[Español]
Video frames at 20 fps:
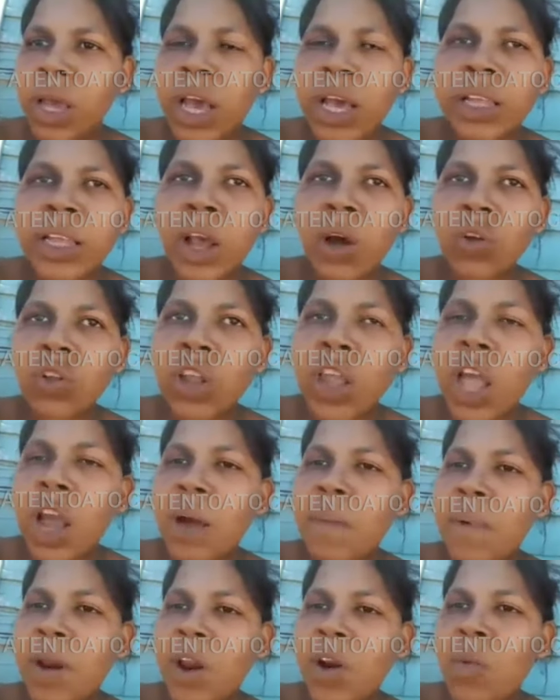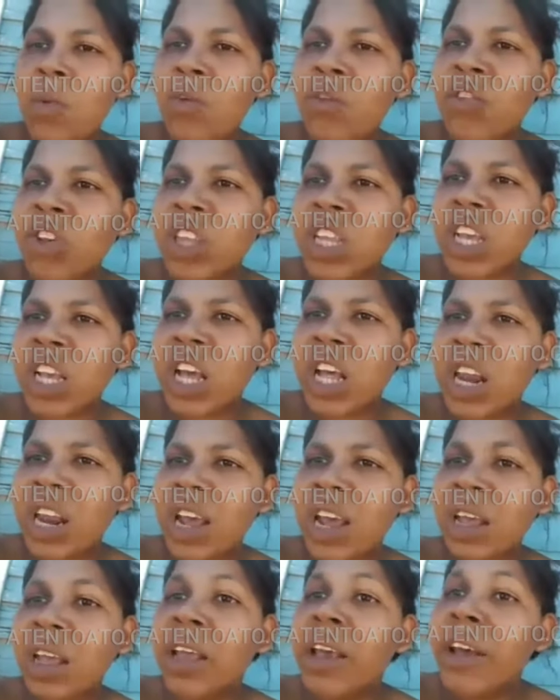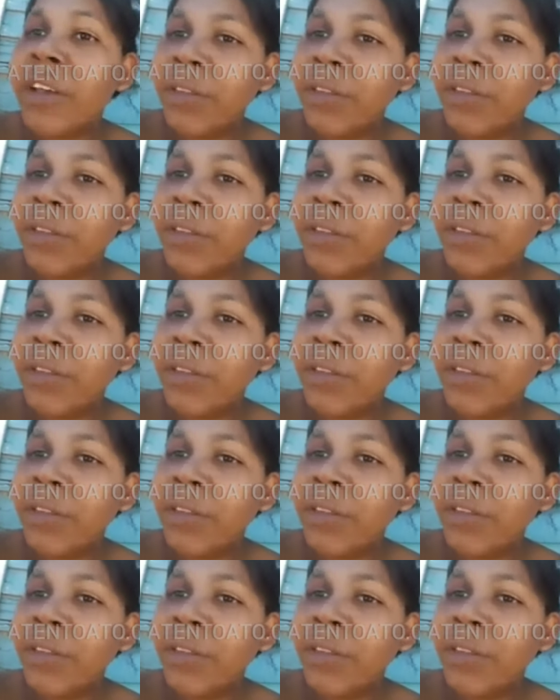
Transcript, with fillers: Esa costilla que me la rompió fue sin querer.